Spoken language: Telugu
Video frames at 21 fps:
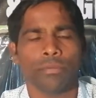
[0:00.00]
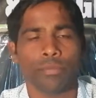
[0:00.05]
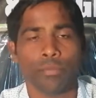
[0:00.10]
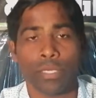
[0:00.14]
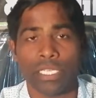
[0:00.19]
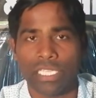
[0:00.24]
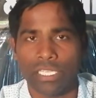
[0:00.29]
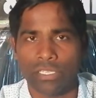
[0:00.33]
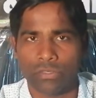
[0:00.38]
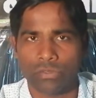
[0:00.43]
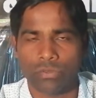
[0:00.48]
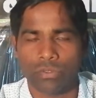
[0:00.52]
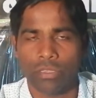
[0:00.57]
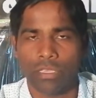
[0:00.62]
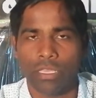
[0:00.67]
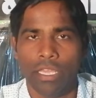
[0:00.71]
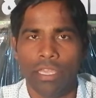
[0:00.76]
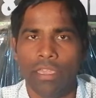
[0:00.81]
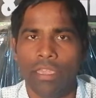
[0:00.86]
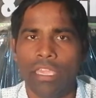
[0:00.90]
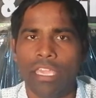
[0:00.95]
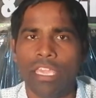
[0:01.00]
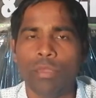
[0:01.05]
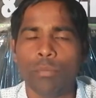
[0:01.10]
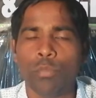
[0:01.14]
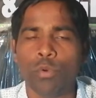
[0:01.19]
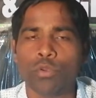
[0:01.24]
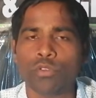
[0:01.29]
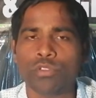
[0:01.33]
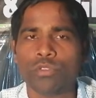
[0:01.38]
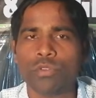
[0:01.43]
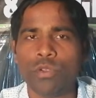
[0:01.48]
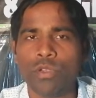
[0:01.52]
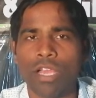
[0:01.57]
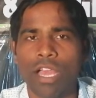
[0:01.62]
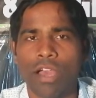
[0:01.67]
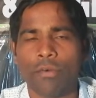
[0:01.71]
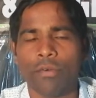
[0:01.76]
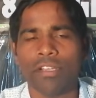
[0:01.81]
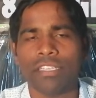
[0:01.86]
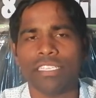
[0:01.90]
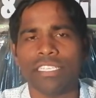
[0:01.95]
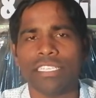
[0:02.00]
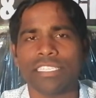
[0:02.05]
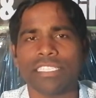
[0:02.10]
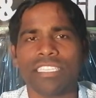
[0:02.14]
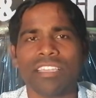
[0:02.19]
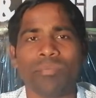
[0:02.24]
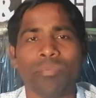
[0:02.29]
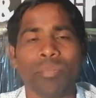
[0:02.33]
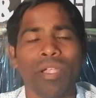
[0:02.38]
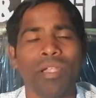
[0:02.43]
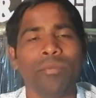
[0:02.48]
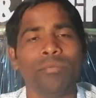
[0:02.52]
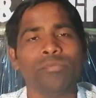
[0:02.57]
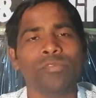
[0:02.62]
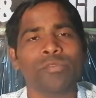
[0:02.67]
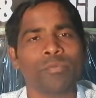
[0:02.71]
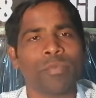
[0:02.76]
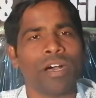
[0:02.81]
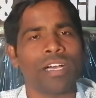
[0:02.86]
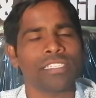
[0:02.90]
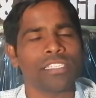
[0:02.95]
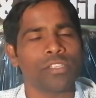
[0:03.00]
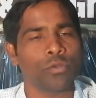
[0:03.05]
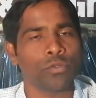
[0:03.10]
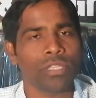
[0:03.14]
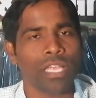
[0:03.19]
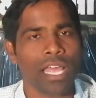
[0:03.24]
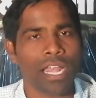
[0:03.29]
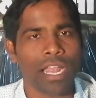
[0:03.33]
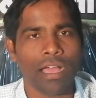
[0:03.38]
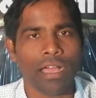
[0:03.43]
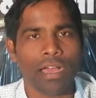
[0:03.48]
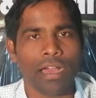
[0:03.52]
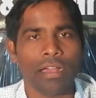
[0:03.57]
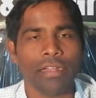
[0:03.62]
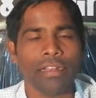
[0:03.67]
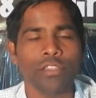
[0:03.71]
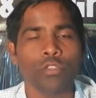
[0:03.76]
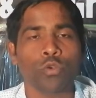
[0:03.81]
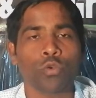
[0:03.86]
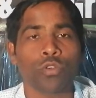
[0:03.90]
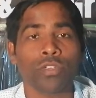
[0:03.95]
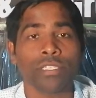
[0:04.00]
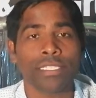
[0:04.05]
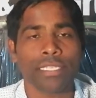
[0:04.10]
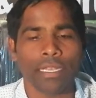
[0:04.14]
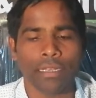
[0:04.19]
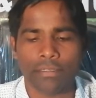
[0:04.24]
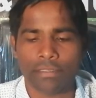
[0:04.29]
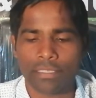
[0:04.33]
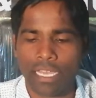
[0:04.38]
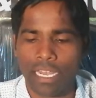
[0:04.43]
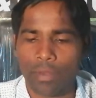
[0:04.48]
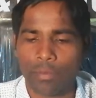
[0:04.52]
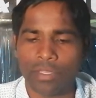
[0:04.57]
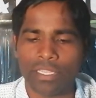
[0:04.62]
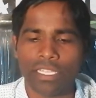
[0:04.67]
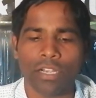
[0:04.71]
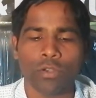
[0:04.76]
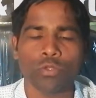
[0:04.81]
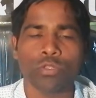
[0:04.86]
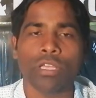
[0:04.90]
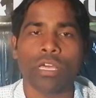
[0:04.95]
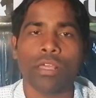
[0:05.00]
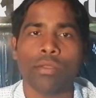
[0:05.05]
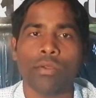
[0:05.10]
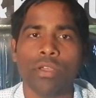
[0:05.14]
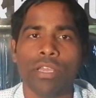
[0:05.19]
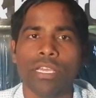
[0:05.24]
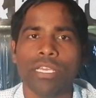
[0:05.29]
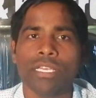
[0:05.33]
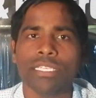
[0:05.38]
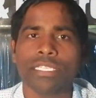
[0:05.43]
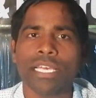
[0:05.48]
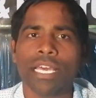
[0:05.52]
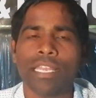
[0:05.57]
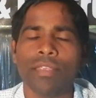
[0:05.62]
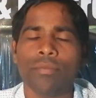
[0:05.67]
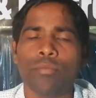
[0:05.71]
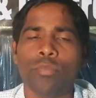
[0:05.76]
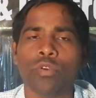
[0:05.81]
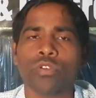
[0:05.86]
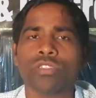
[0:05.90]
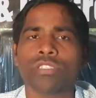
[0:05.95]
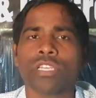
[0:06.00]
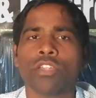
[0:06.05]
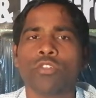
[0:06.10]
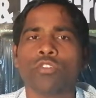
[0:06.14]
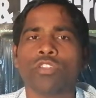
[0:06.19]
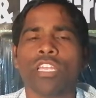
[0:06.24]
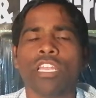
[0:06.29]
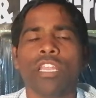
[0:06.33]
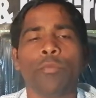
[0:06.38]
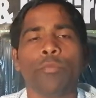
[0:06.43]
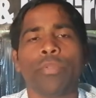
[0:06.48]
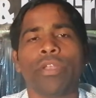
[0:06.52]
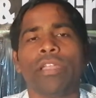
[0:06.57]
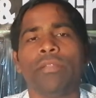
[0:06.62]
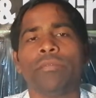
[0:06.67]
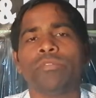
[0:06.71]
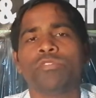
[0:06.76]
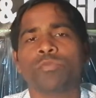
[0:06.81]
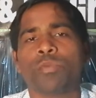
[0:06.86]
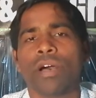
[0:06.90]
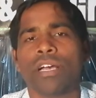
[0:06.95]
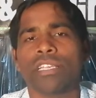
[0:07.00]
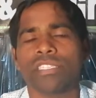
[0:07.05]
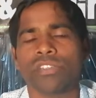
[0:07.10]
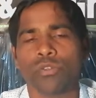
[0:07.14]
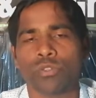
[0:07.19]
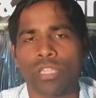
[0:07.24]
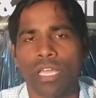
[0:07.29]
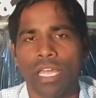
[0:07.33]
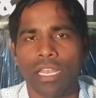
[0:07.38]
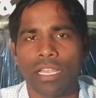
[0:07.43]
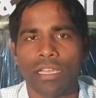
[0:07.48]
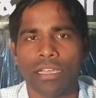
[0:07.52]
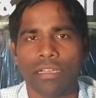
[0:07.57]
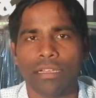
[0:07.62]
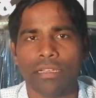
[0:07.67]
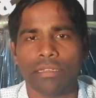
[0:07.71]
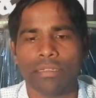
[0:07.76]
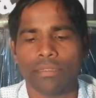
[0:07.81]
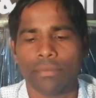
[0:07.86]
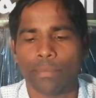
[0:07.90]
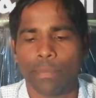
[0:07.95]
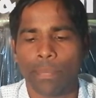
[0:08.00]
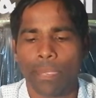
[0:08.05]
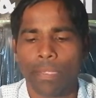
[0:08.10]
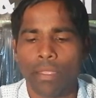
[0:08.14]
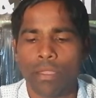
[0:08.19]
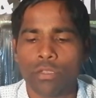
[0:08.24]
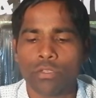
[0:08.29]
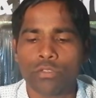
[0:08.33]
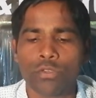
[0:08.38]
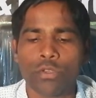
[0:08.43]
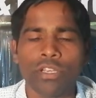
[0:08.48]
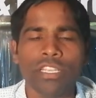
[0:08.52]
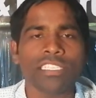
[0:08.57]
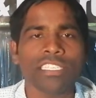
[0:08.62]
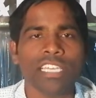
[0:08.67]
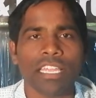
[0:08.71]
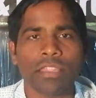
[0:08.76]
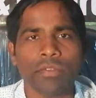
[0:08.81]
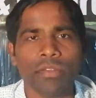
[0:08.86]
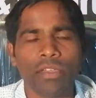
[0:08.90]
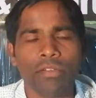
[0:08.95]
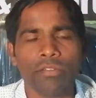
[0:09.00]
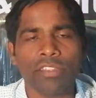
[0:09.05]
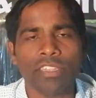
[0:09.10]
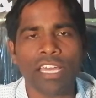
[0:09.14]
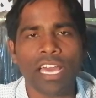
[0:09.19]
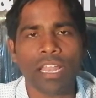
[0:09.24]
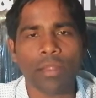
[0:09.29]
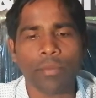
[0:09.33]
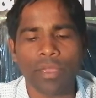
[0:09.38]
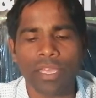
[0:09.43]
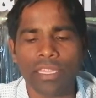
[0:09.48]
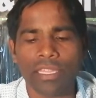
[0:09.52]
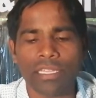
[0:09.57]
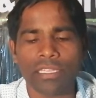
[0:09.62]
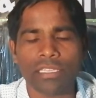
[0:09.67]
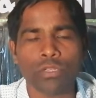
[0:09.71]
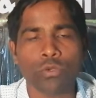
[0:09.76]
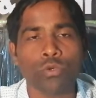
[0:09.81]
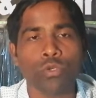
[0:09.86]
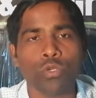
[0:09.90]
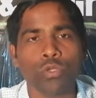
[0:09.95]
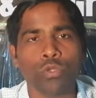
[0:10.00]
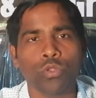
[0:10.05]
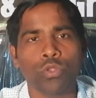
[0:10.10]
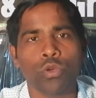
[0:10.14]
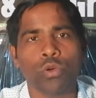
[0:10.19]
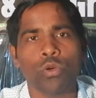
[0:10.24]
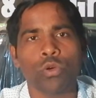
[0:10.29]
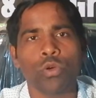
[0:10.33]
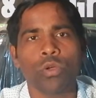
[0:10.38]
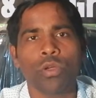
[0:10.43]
పనిచేస్తుంది ఈ బుక్స్ను కవర్ చేస్తే ప్రిలిమ్స్ పాస్ అవుతారా అనేది ఒక క్వశ్చన్ చాలామంది అడుగుతారు సార్ ఈ బుక్స్ చదివితే నేను ప్రిలిమ్స్ పాస్ అవుతానా సో నీ చదివే విధానం ఏదైతే ఉంటుందో